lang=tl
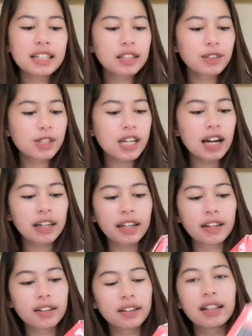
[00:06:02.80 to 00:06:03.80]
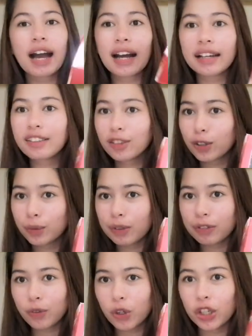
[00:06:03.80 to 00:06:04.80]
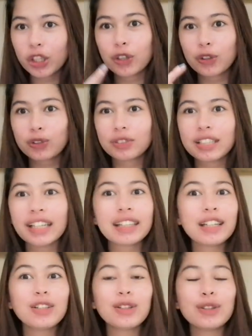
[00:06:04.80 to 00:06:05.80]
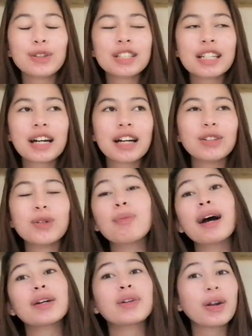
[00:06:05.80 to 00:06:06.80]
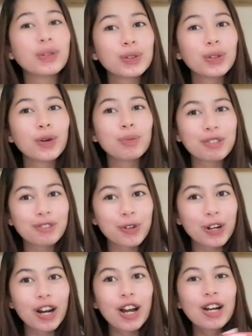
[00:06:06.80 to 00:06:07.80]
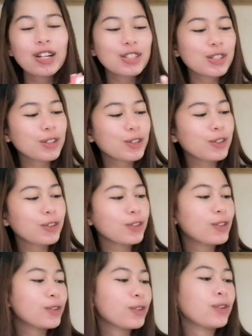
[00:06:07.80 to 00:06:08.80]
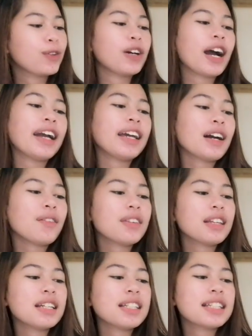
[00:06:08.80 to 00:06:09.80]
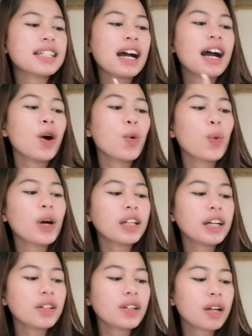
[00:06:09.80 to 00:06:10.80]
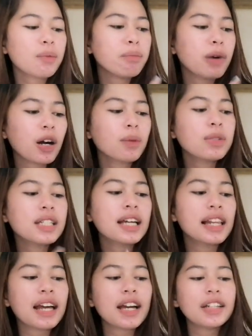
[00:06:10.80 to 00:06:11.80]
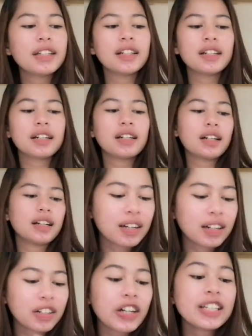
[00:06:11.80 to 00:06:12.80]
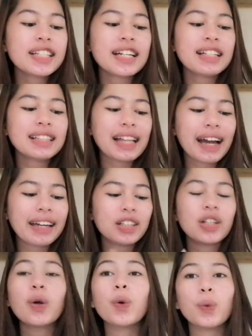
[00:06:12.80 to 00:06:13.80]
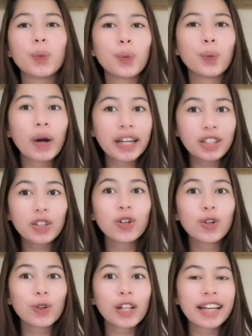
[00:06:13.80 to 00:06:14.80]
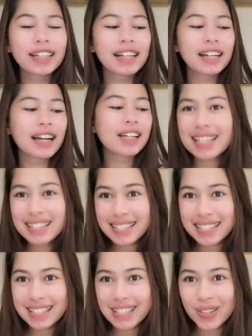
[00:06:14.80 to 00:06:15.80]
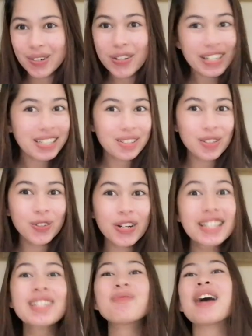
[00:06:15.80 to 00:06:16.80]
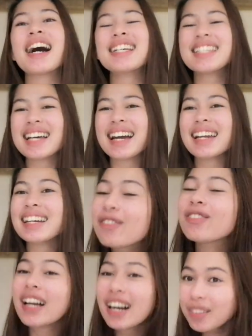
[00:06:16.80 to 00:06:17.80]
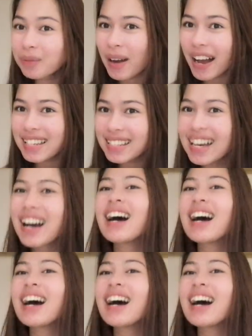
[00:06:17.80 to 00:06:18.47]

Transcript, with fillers: niya to sa akin. Akin to before, yung nakita niyo to sa ano, background ko before. So, I have this 100 bulbs LED curtain light white yung kulay niya guys. Since it's Chris Christmas and it's Vlogmas,